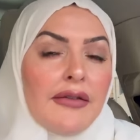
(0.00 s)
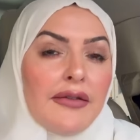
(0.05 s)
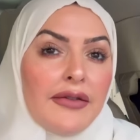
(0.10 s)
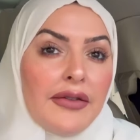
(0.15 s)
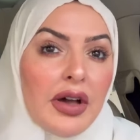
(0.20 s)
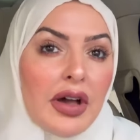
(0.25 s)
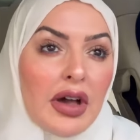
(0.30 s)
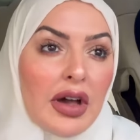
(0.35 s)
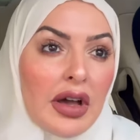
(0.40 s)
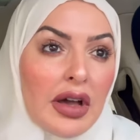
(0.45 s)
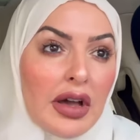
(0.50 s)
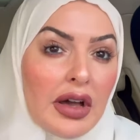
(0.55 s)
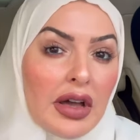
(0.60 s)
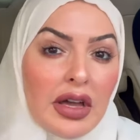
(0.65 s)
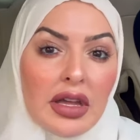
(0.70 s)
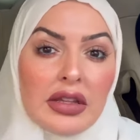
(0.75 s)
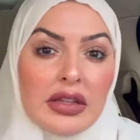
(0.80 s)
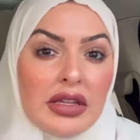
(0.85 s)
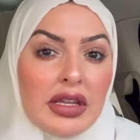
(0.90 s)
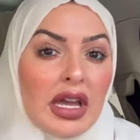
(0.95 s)

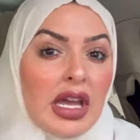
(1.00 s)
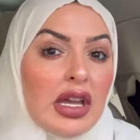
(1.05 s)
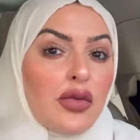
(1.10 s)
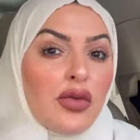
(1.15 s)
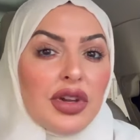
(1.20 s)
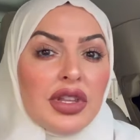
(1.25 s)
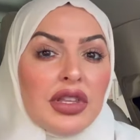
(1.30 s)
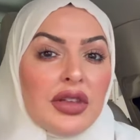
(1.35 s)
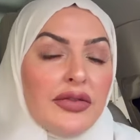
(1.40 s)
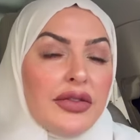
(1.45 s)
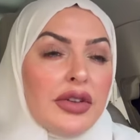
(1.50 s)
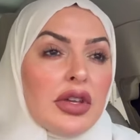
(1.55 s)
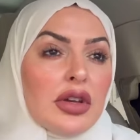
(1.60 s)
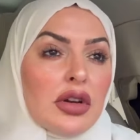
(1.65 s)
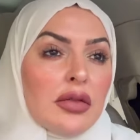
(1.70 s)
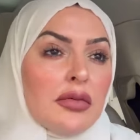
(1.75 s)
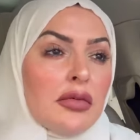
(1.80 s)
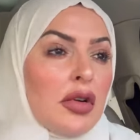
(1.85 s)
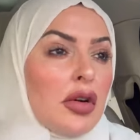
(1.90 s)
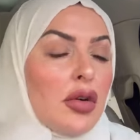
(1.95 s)
فانت اي وحده
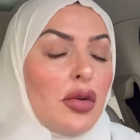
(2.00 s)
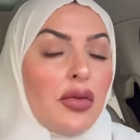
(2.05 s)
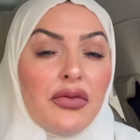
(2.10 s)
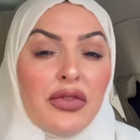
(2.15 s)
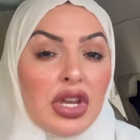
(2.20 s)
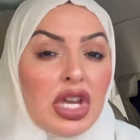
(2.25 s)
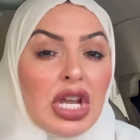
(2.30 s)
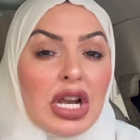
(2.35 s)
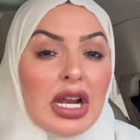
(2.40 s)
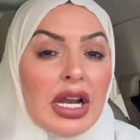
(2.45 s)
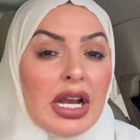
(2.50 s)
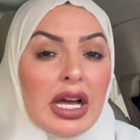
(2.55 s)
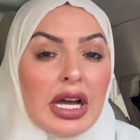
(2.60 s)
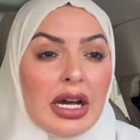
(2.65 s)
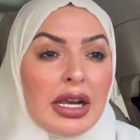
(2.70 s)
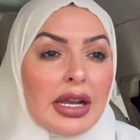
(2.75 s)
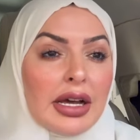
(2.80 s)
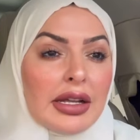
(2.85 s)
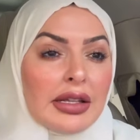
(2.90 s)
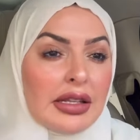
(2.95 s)
فيهم في كلا
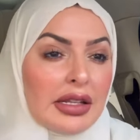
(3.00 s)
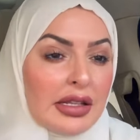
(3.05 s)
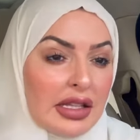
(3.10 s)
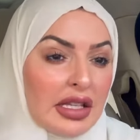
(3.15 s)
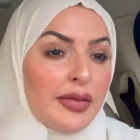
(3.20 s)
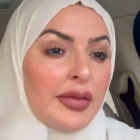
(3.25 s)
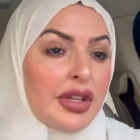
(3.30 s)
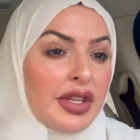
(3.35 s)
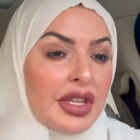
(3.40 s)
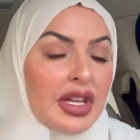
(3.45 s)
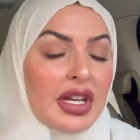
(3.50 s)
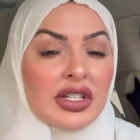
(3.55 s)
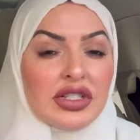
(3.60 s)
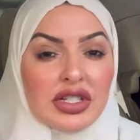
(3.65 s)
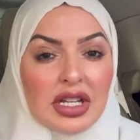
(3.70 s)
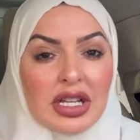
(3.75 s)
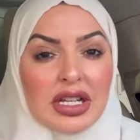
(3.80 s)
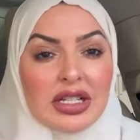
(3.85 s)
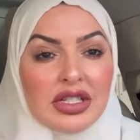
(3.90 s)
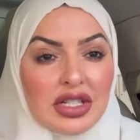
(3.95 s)
الحالات انت
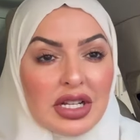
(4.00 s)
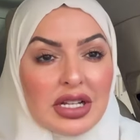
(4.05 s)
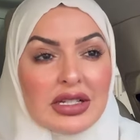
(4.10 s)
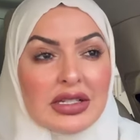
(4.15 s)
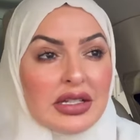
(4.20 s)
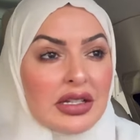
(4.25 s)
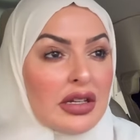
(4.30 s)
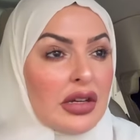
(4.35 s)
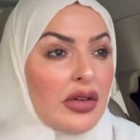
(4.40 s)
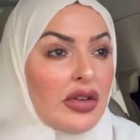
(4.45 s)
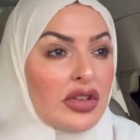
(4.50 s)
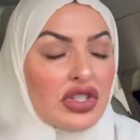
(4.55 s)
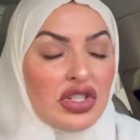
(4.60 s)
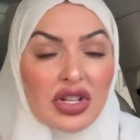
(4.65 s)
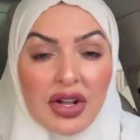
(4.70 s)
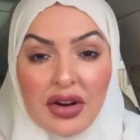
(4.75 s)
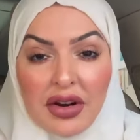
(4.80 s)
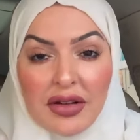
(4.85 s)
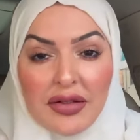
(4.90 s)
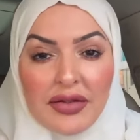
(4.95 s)
محتاجه الى جلسه
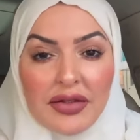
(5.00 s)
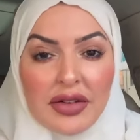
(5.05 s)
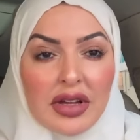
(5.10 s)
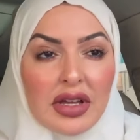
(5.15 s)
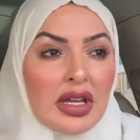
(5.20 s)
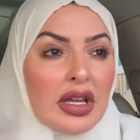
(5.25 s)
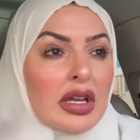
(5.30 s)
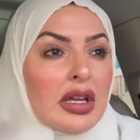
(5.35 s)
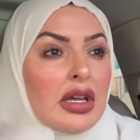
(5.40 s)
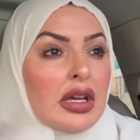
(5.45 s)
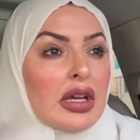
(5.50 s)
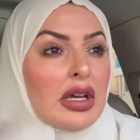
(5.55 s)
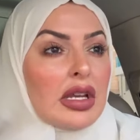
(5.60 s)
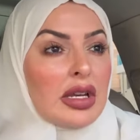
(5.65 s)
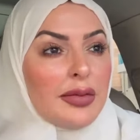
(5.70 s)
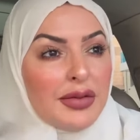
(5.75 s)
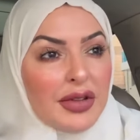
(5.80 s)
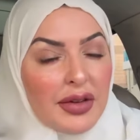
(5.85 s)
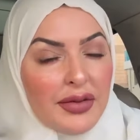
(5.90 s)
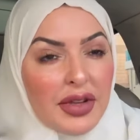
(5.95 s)
واتشرف
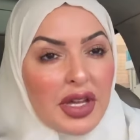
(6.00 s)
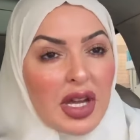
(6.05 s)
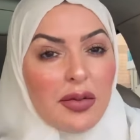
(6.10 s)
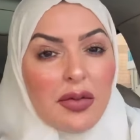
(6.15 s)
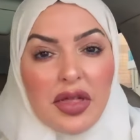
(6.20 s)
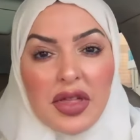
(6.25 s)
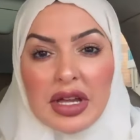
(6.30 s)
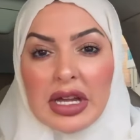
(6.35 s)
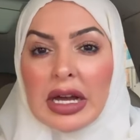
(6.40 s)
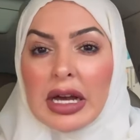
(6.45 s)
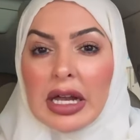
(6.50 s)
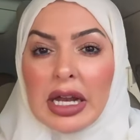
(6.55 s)
نبدأ فيها بالذكاء